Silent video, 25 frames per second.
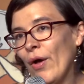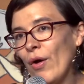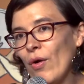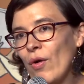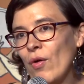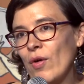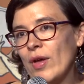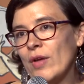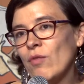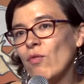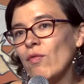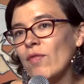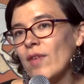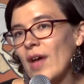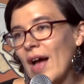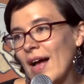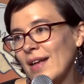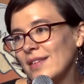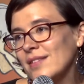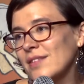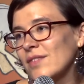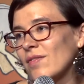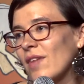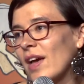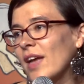Euh, et on
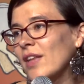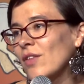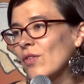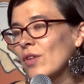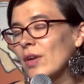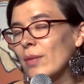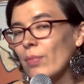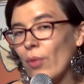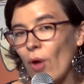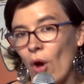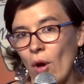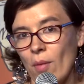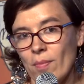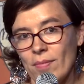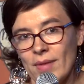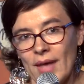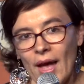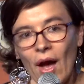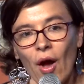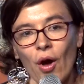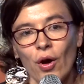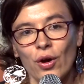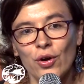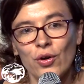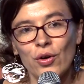verra, c'est vrai que dans les
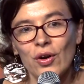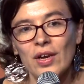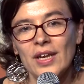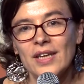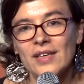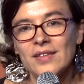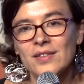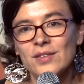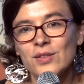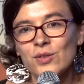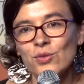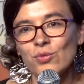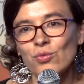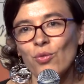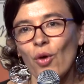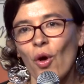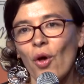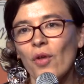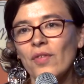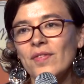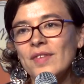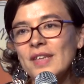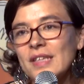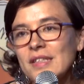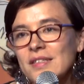premières euh, collections
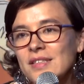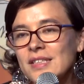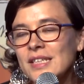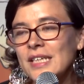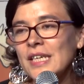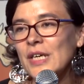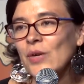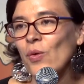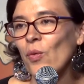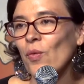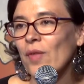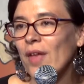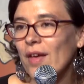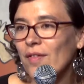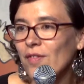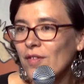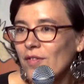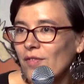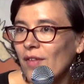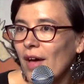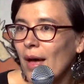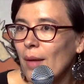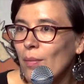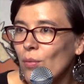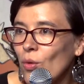euh, dédiées, on
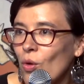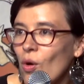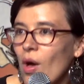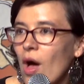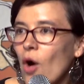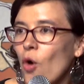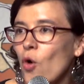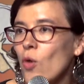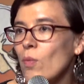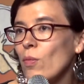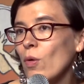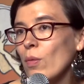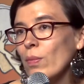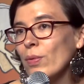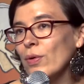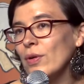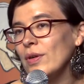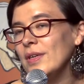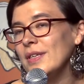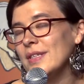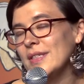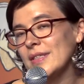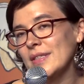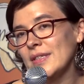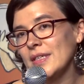avait vraiment un roman
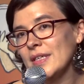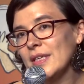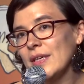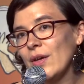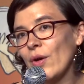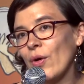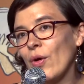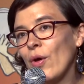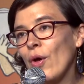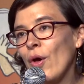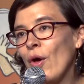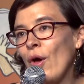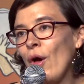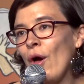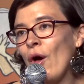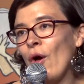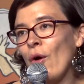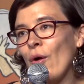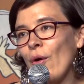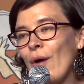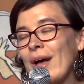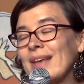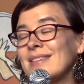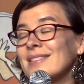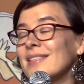policier
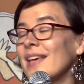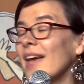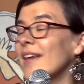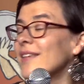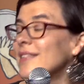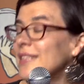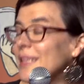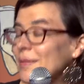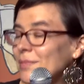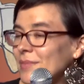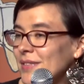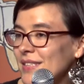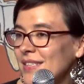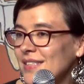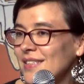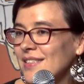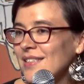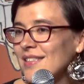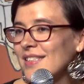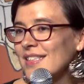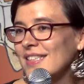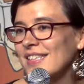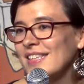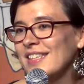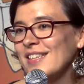assez
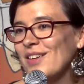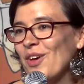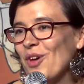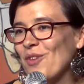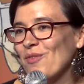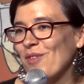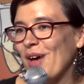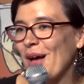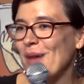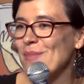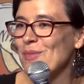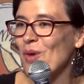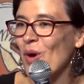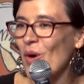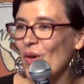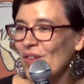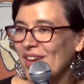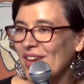aseptisé, vraiment